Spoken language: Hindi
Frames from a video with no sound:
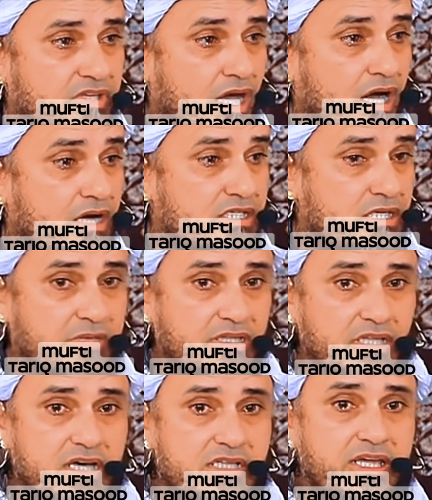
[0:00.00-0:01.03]
क्या अजीब
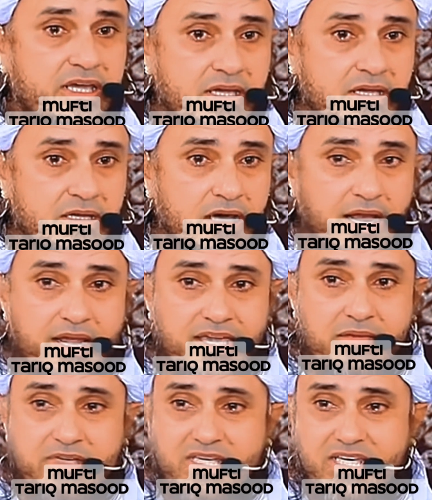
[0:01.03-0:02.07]
अंदाज है
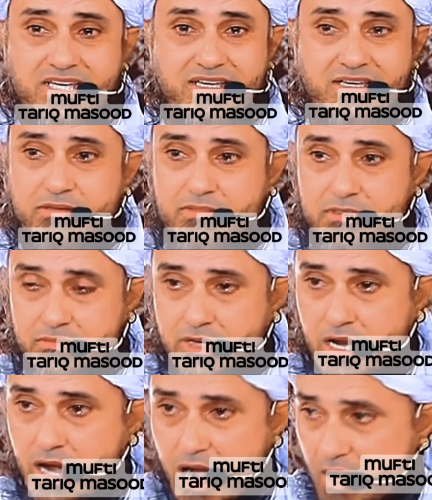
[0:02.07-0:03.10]
हालांकि ये
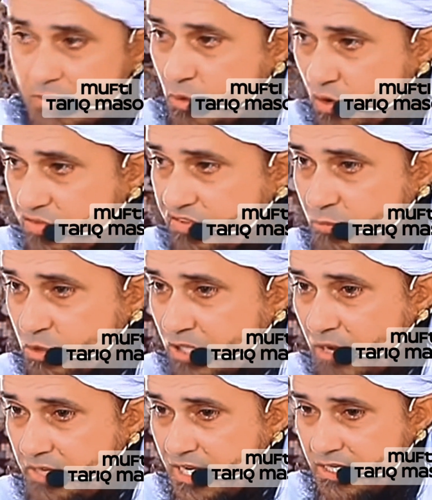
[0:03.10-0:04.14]
आम उर्फ के
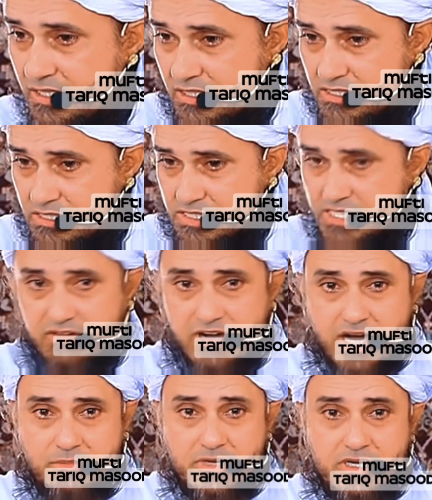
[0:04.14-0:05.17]
मुताबिक
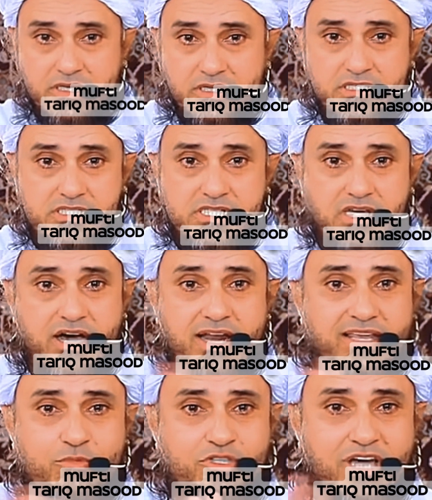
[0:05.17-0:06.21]
जवाब
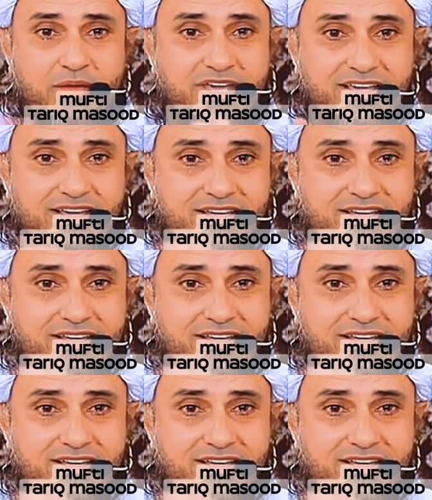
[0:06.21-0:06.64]
सवाल के मुताबिक